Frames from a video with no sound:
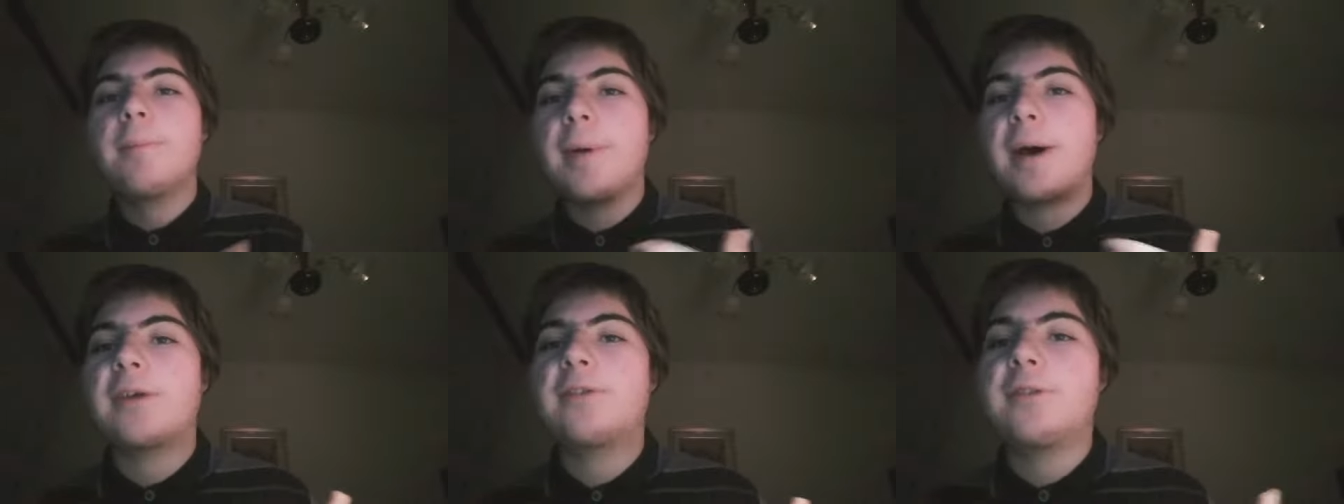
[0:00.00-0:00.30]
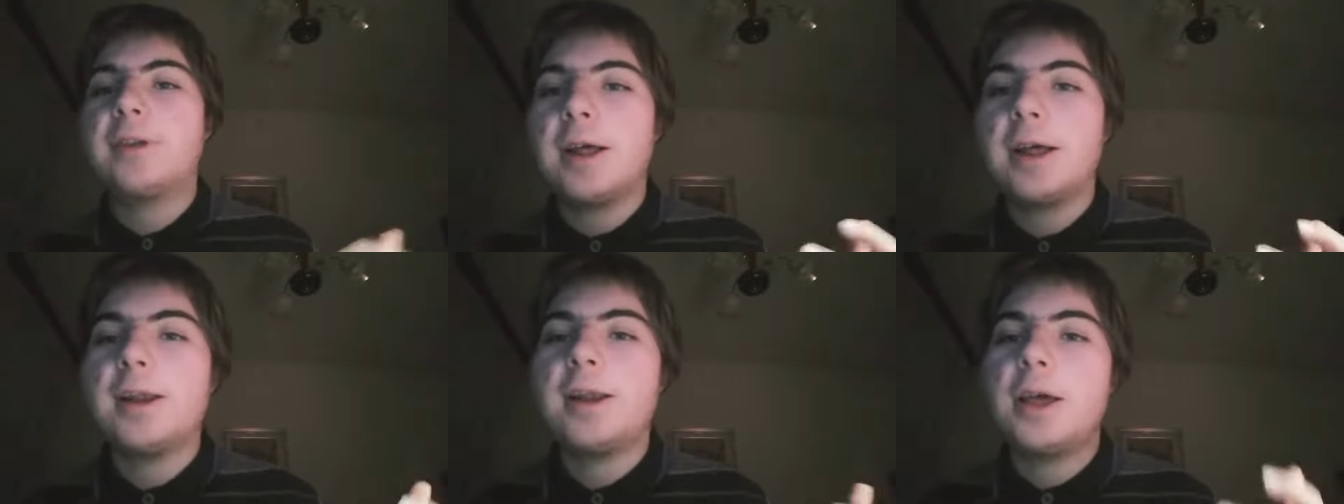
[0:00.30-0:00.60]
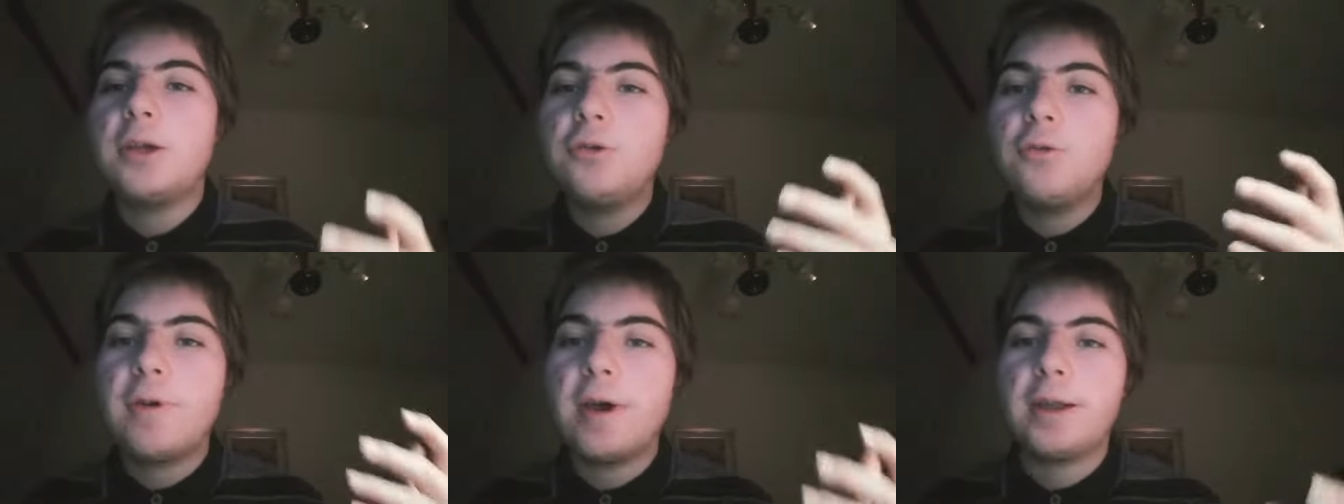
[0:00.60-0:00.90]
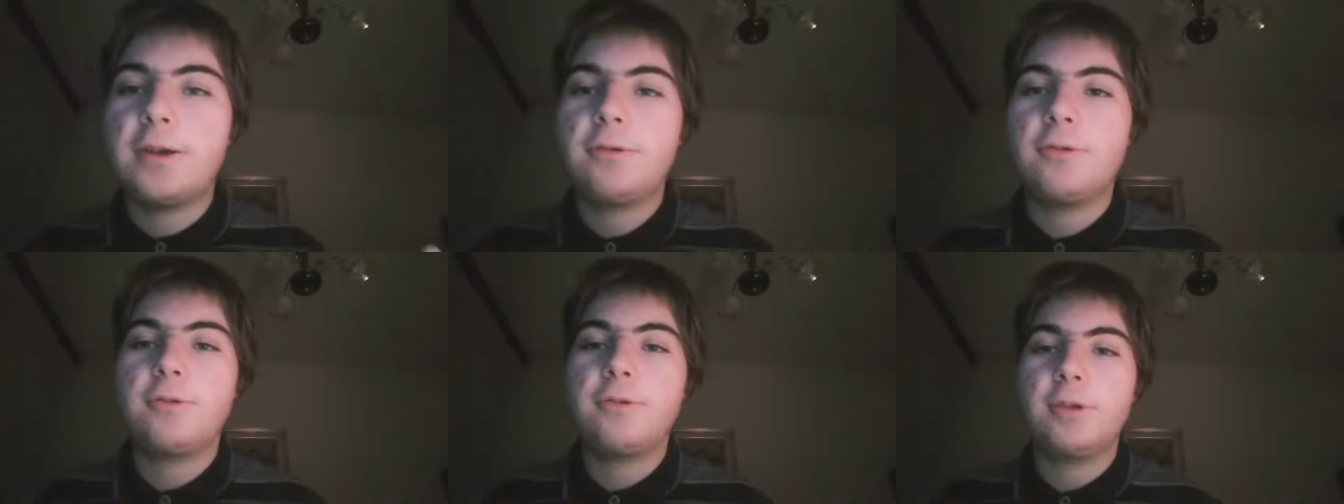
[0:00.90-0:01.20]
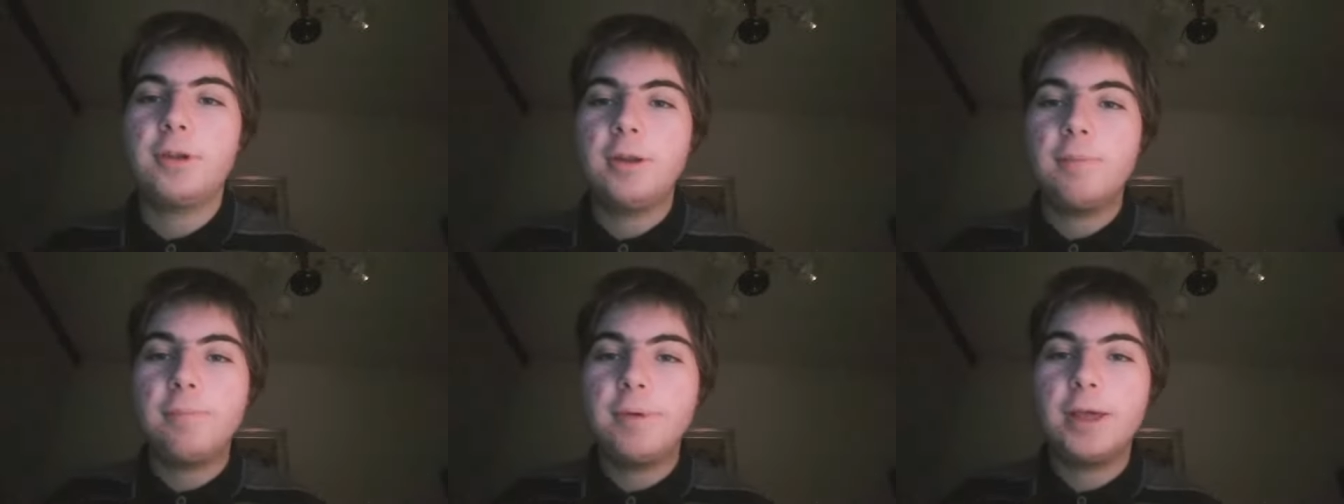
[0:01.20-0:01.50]
passa la
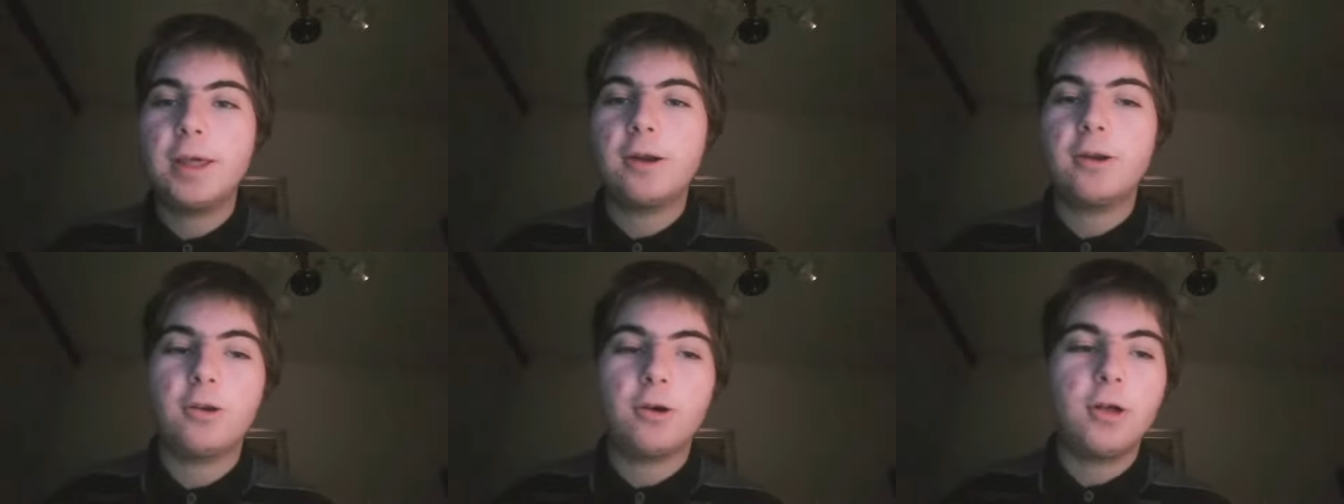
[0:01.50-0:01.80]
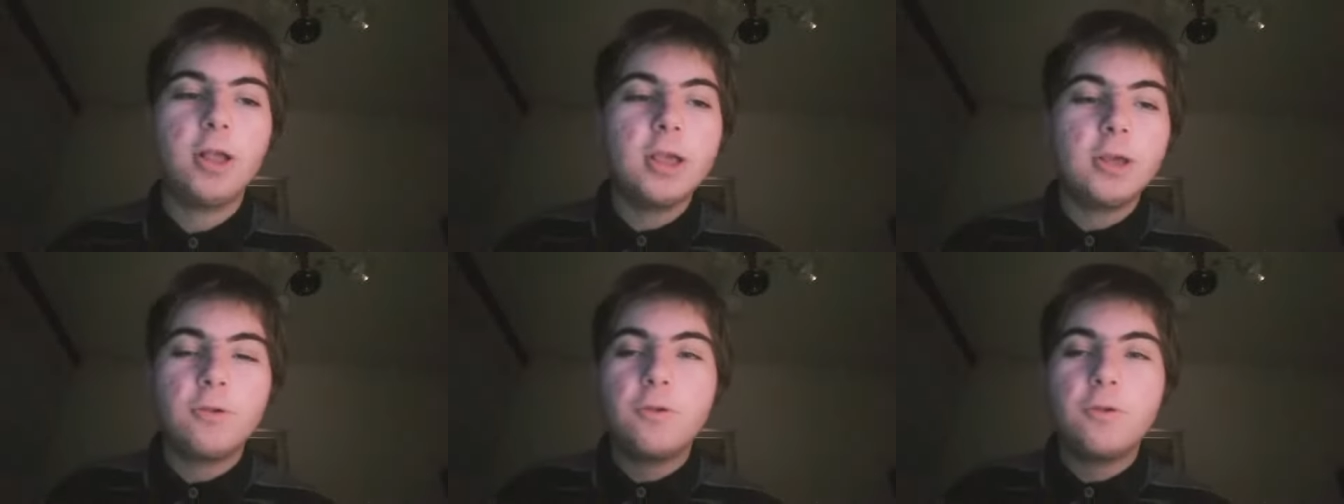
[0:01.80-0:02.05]
Juventus di Pirlo.